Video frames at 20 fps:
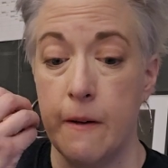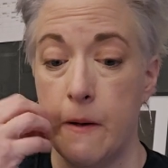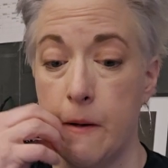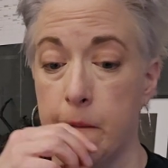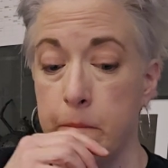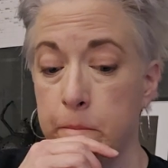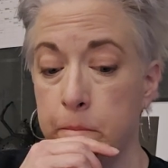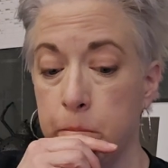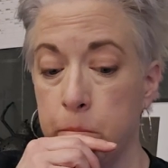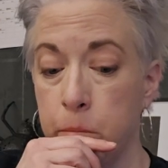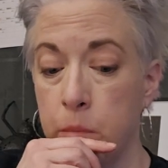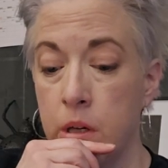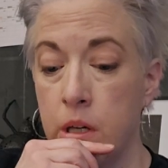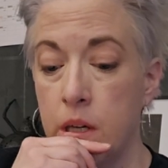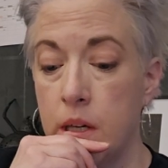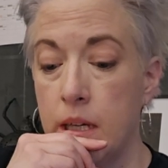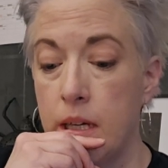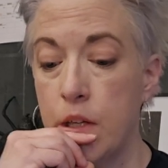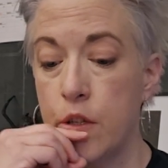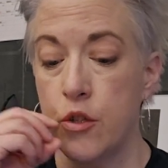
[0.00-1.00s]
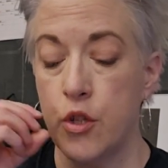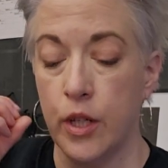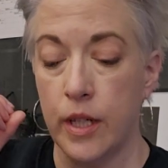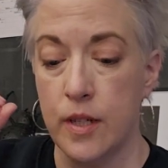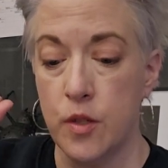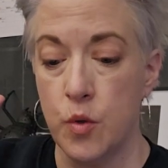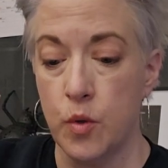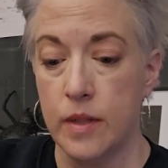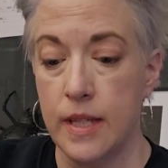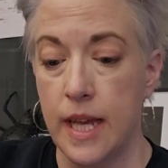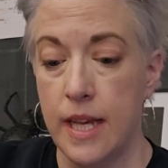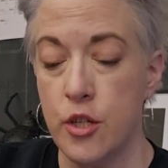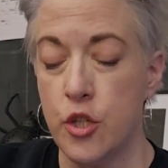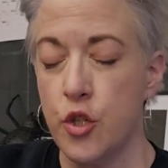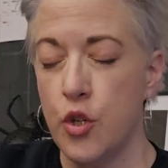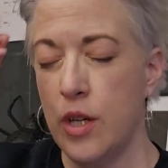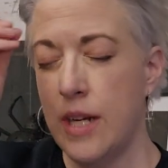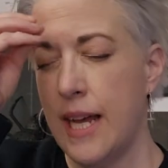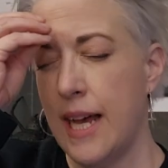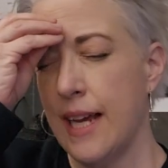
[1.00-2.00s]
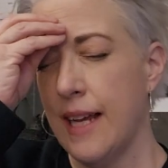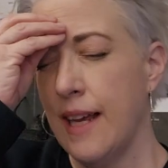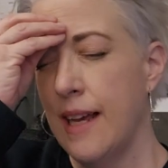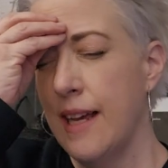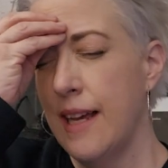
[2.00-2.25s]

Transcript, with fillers: euh, de réseautage de la